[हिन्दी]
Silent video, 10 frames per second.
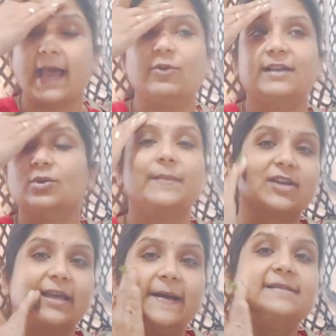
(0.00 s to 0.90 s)
एलोवेरा तो
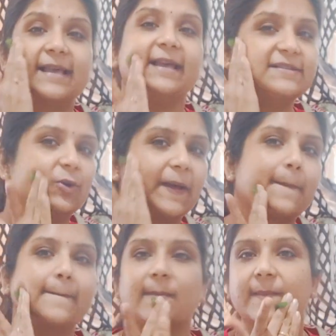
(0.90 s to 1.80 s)
हमेशा ही हर चीज़ के लिए अच्छा होता
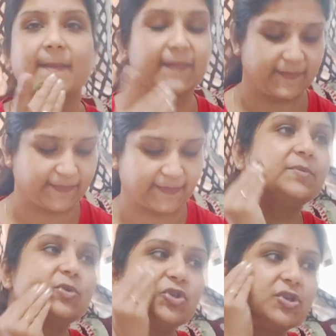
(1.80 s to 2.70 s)
है
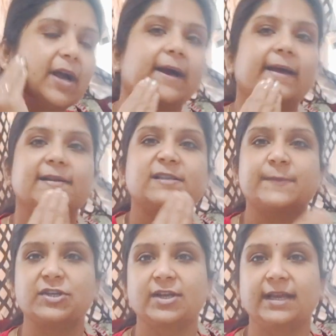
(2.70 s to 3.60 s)
कुछ अगर
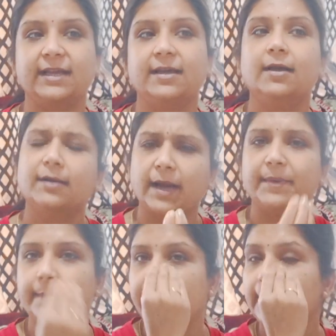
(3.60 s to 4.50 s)
स्पेशली
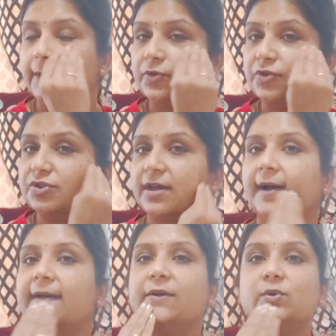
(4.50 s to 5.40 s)
कभी भी कुछ
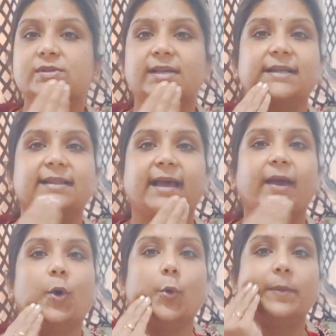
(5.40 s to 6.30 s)
यूज़ करते
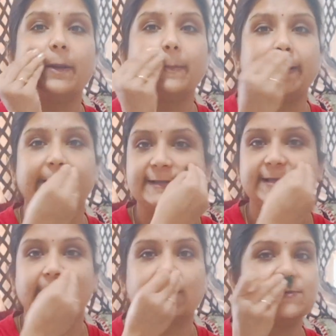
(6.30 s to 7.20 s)
हैं होम
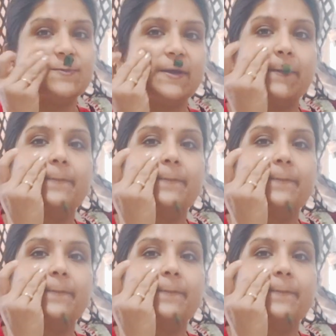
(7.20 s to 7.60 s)
रेमेडीज़ या कुछ भी